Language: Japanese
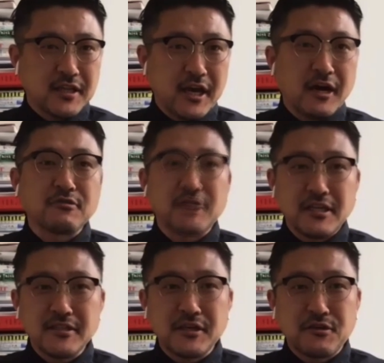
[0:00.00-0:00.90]
たらひゃく
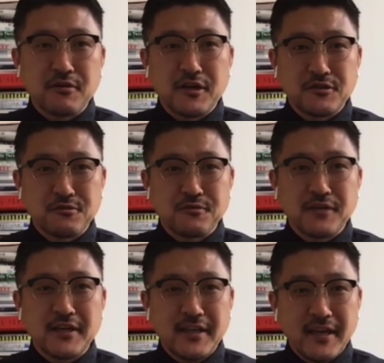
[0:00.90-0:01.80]
にんセキュアな状
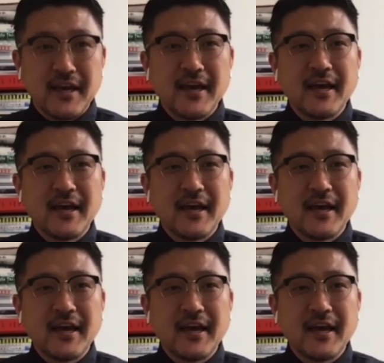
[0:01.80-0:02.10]
態で